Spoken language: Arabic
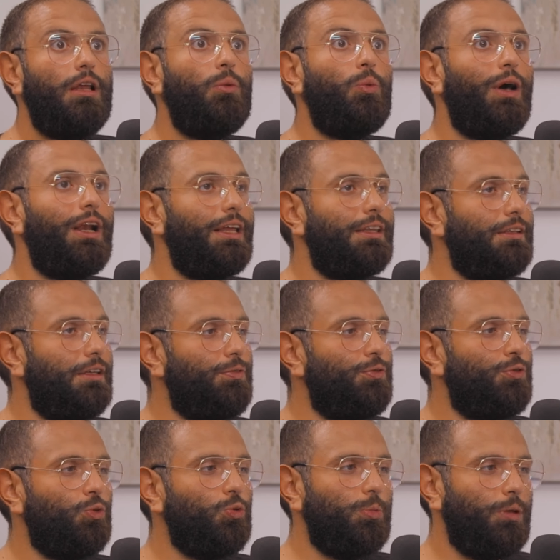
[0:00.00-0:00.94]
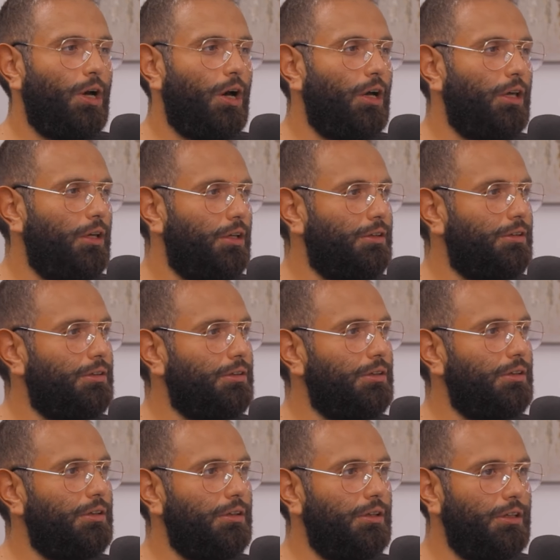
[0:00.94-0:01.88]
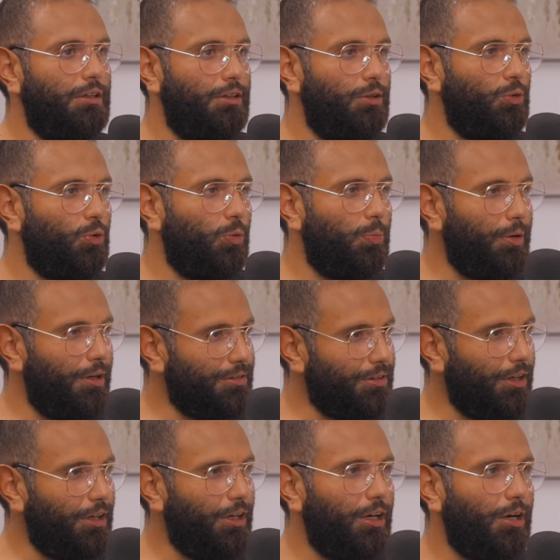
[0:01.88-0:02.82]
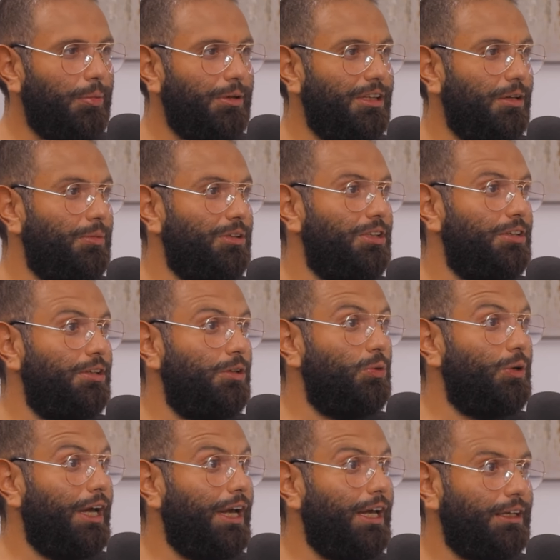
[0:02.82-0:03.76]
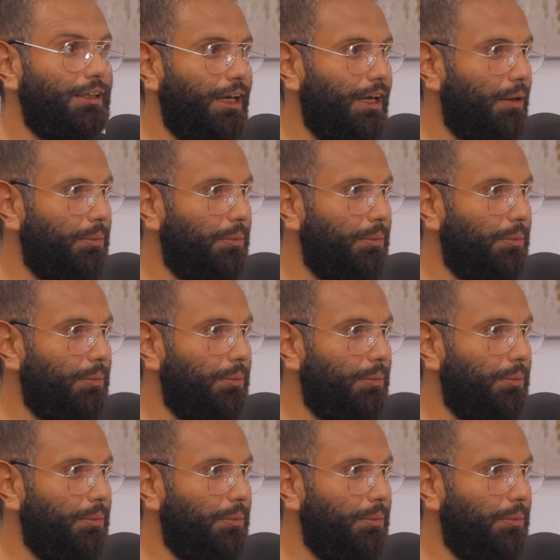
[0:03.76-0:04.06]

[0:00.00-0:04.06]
الولد نفسه بيعيط اديله كوبايه صغيره بدل ما تديله كام